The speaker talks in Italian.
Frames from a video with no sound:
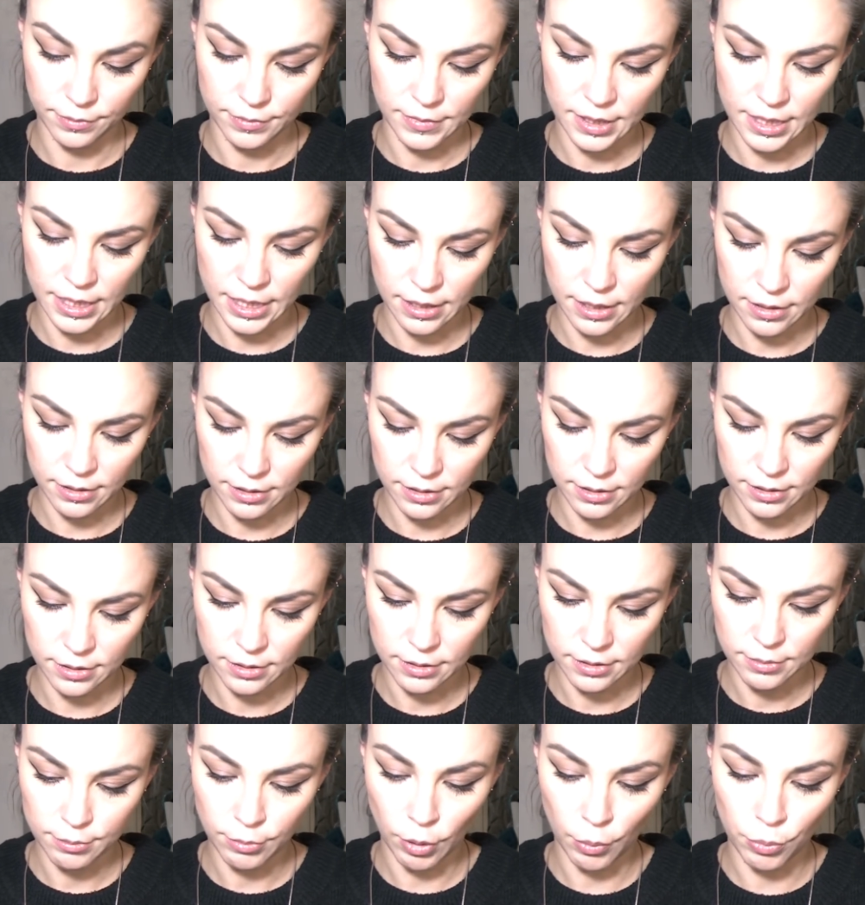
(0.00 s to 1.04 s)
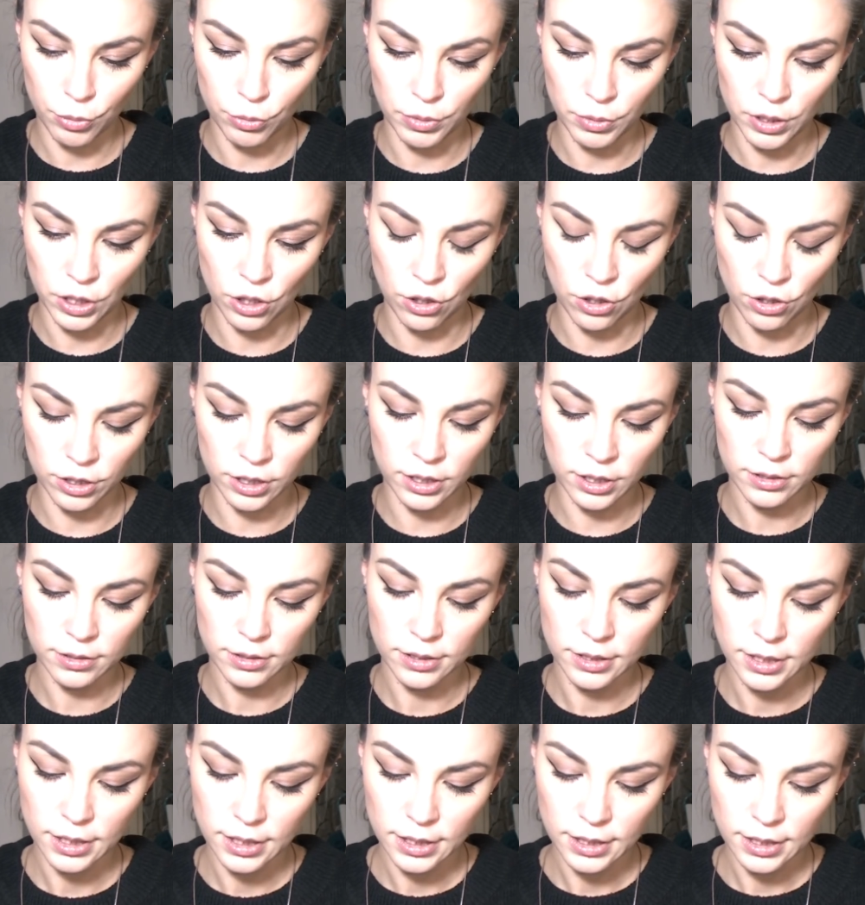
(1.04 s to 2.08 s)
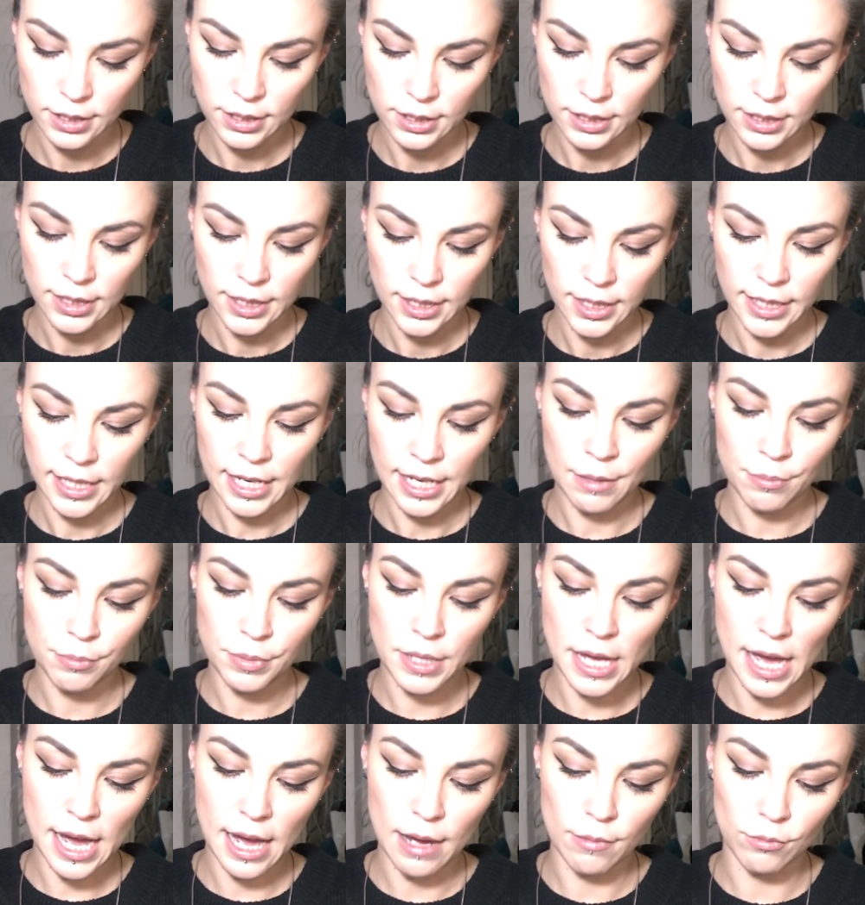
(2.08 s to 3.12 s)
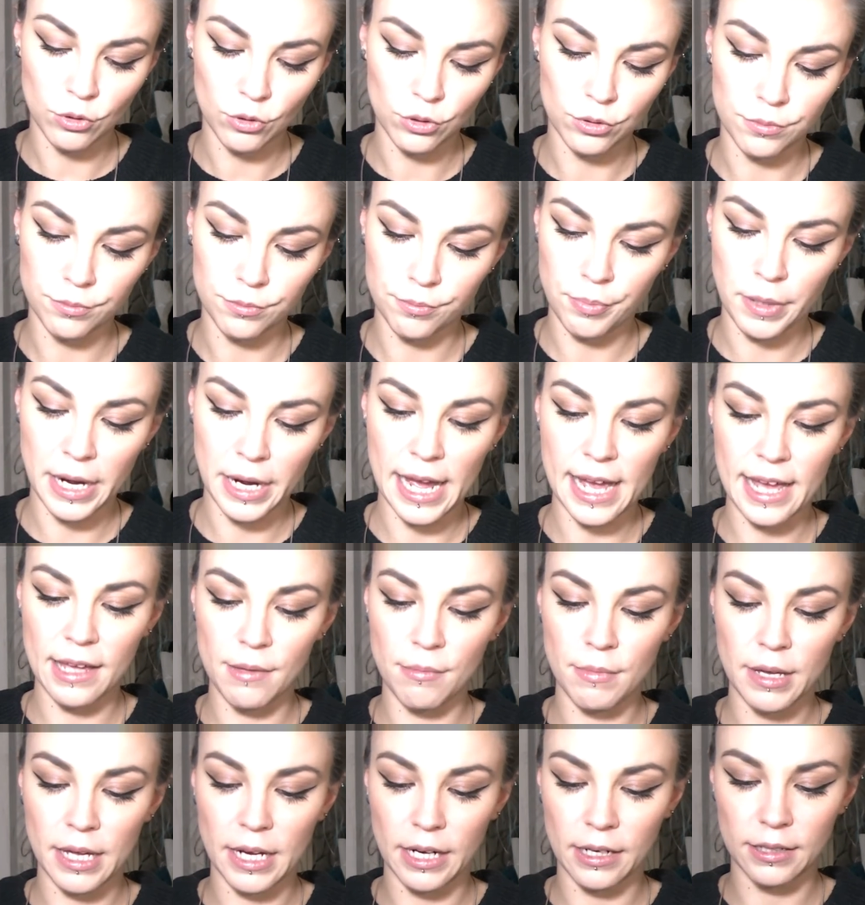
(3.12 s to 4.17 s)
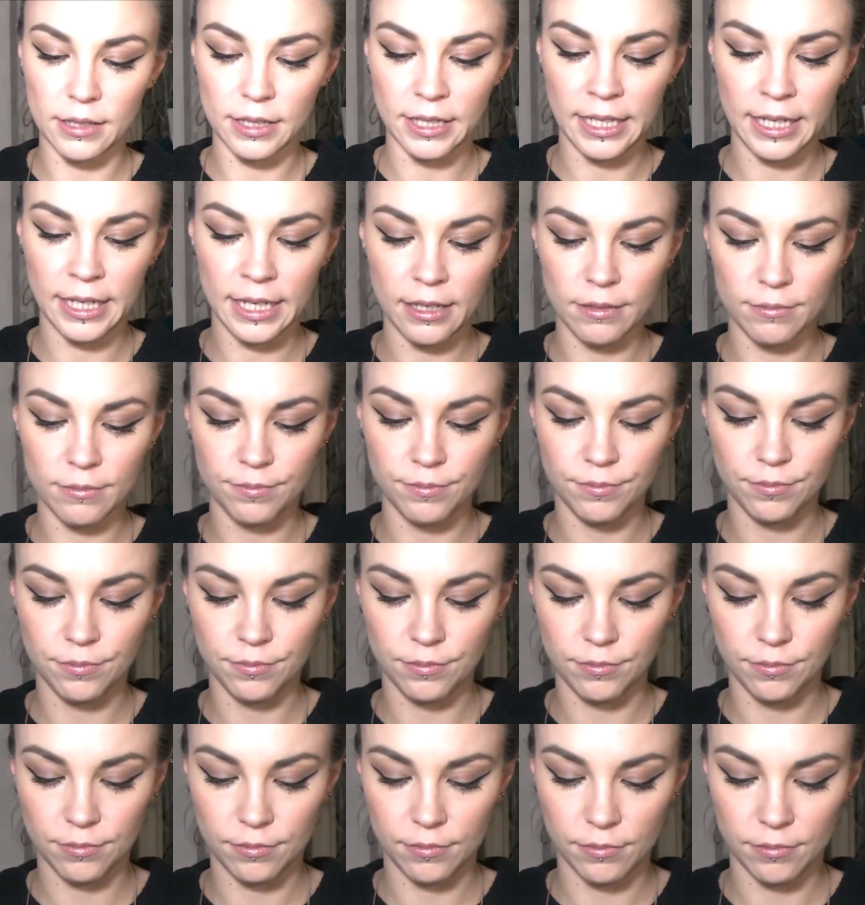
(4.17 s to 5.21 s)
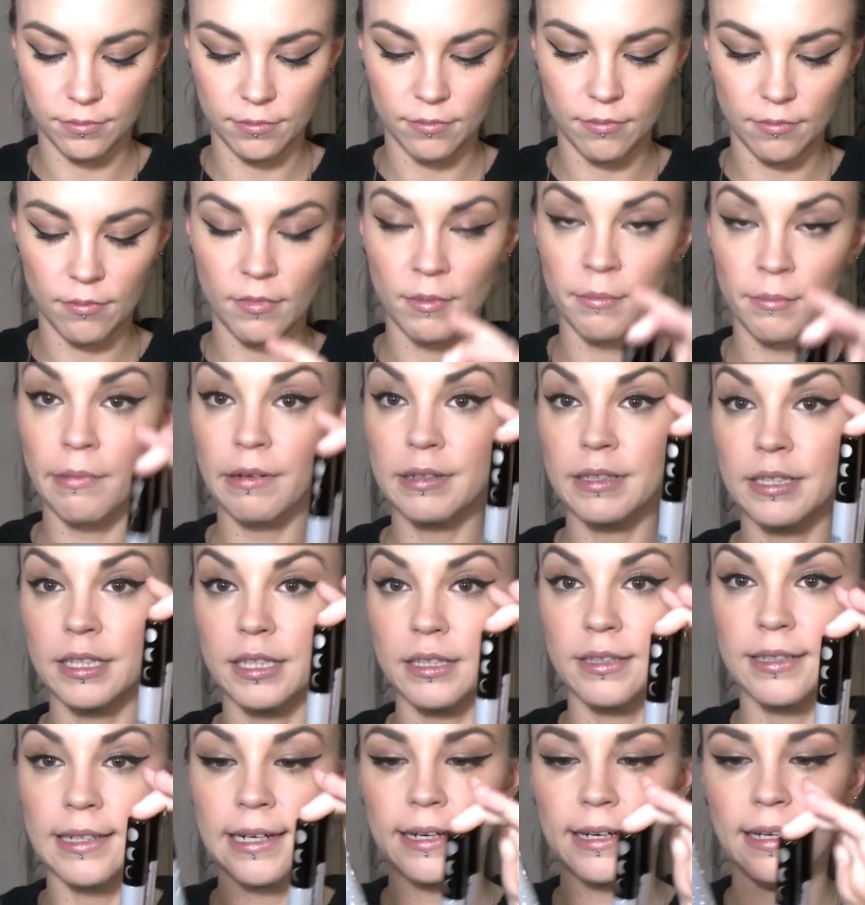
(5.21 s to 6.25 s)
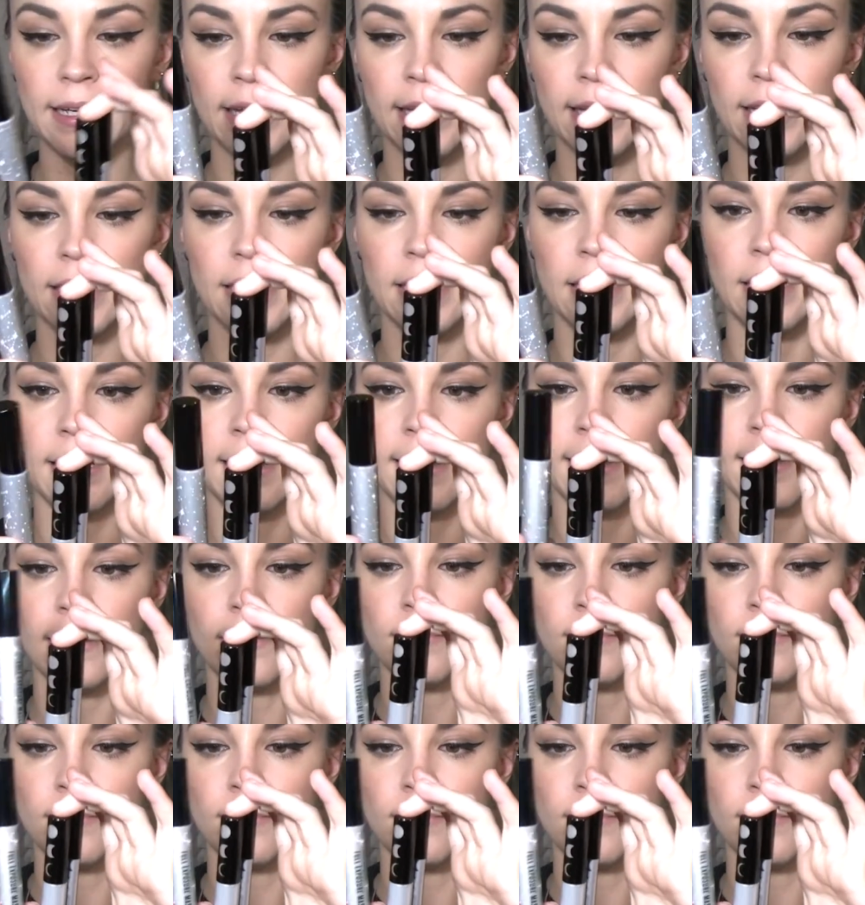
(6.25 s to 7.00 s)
sì, proprio mignon abbiamo primer e matita e il